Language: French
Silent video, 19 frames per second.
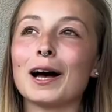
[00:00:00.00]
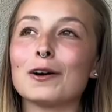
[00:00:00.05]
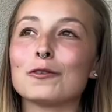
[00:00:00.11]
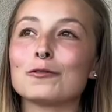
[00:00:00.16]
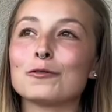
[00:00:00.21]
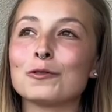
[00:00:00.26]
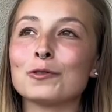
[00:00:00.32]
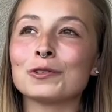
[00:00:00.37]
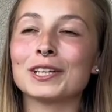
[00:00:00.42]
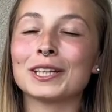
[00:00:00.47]

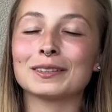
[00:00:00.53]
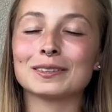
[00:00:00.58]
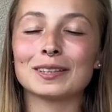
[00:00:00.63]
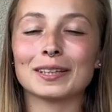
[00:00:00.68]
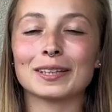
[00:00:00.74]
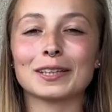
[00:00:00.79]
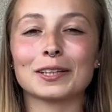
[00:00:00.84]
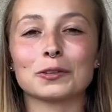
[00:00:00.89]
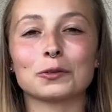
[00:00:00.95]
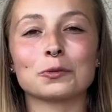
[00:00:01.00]
Avant
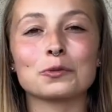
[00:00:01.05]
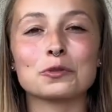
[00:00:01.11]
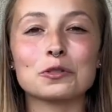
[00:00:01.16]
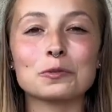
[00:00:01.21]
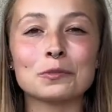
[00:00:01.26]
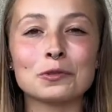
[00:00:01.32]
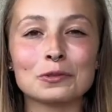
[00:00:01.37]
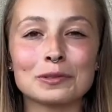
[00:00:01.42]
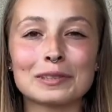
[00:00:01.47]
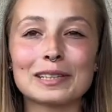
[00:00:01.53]
d'atterrir dans
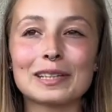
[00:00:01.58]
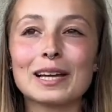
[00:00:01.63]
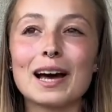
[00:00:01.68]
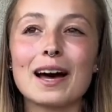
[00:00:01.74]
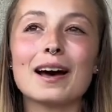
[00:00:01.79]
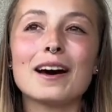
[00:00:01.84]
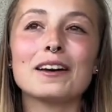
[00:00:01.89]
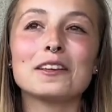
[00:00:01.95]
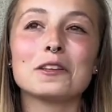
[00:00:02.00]
ce monde-là,